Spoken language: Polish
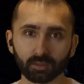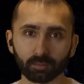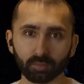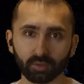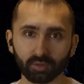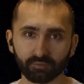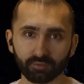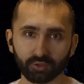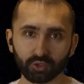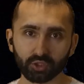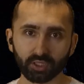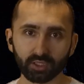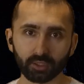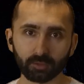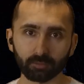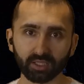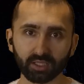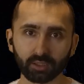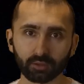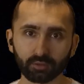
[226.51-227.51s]
bo zwyczajnie
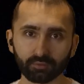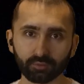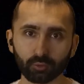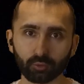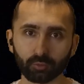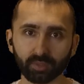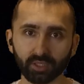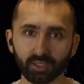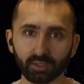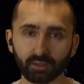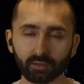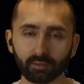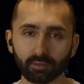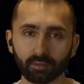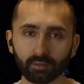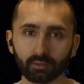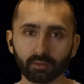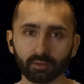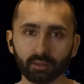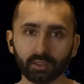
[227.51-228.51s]
brakowało
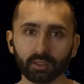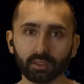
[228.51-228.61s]
pieniędzy.